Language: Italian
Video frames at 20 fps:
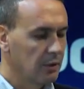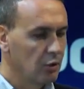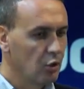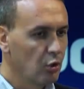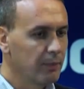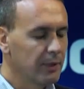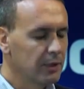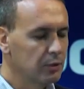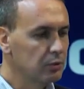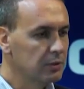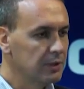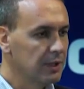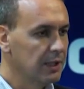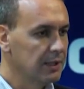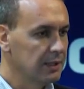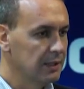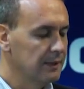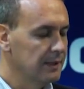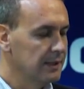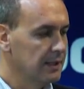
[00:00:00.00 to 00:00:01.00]
come tutte le
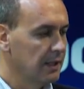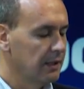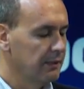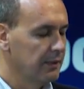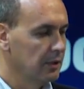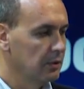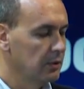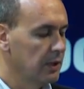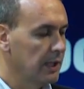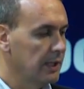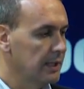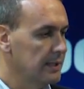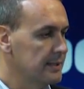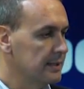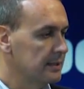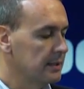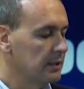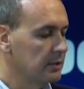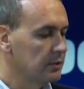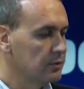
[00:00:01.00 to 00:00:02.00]
attività che vengono
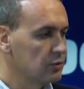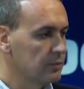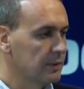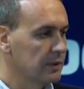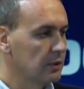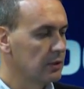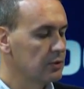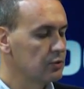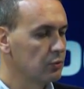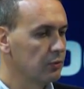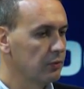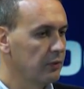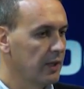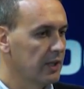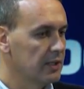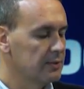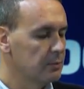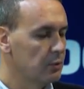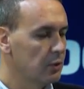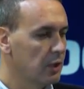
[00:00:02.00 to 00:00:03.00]
realizzate dai consumatori su
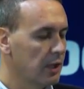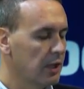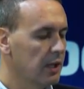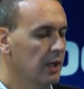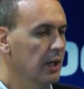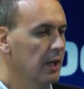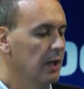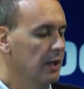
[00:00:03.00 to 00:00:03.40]
Facebook,